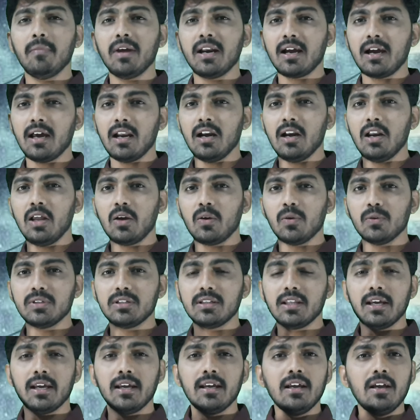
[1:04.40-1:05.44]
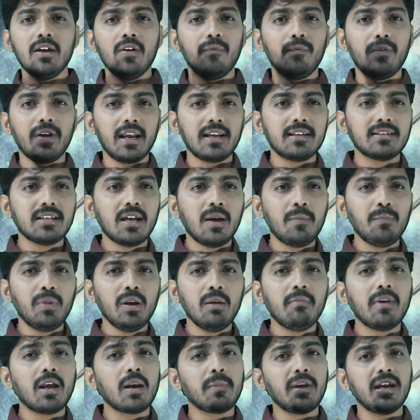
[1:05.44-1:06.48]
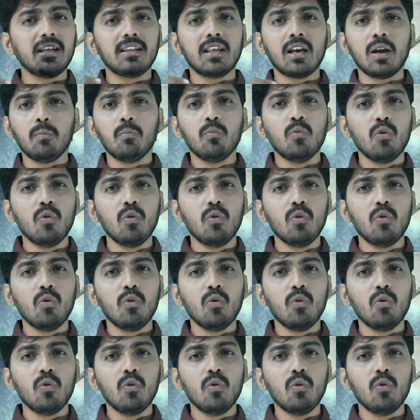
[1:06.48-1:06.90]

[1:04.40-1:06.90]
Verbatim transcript: మన కళలోకి వస్తాయి ఫర్ ఎగ్జాంపుల్ మనం ఏదైనా